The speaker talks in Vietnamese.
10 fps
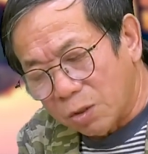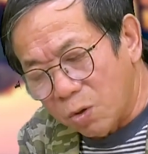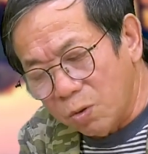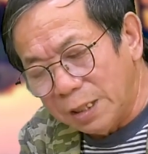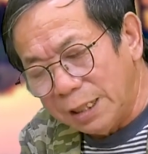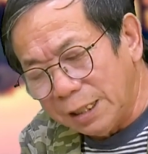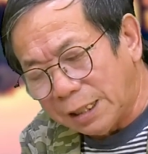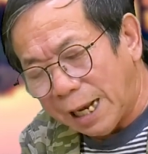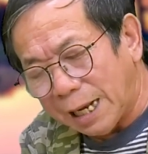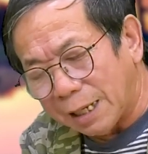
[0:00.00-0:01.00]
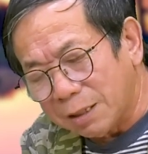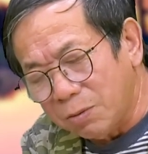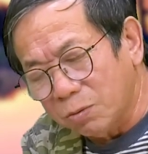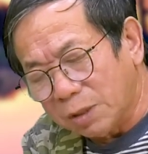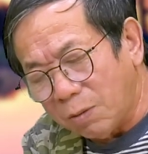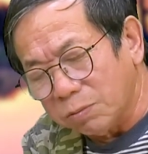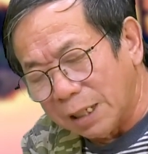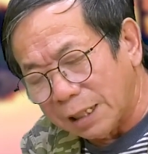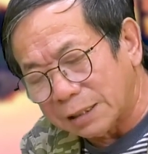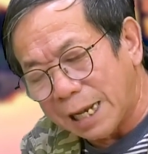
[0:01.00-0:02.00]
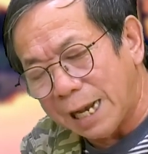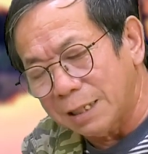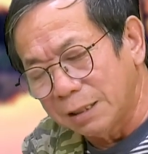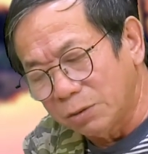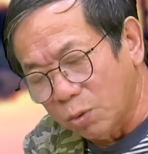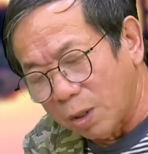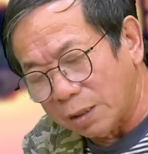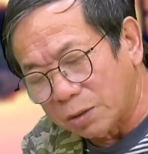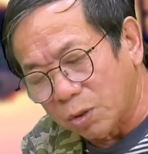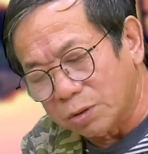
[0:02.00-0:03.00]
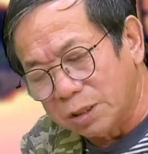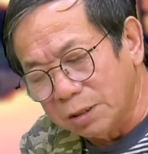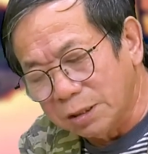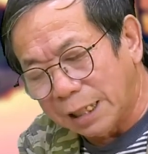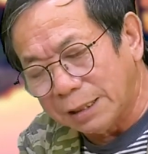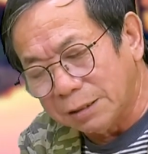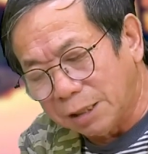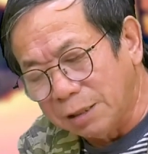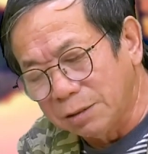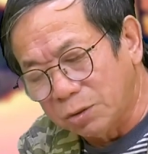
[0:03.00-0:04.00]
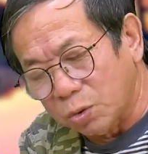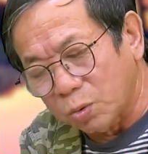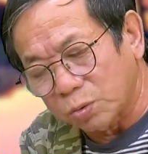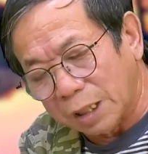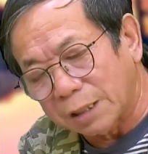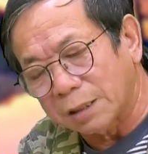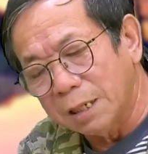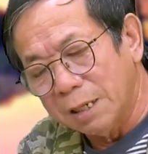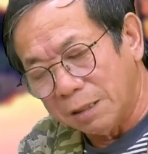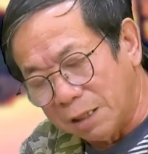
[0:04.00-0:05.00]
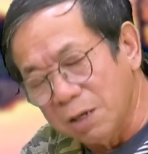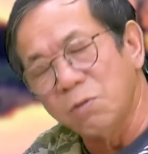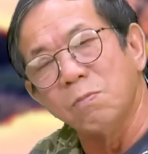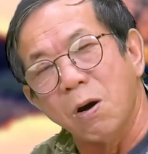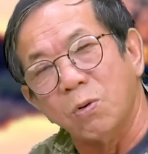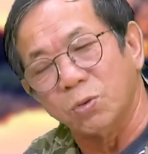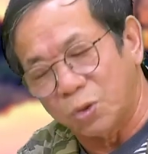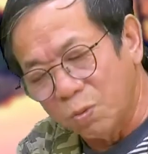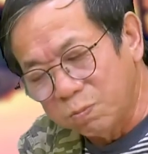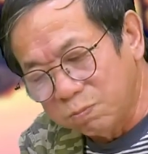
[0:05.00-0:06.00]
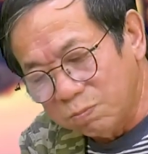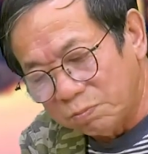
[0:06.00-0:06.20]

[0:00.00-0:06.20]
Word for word: cố ý thả râu tóc để già hơn tuổi cho xứng danh tân chủ tịch nếu bầu chúng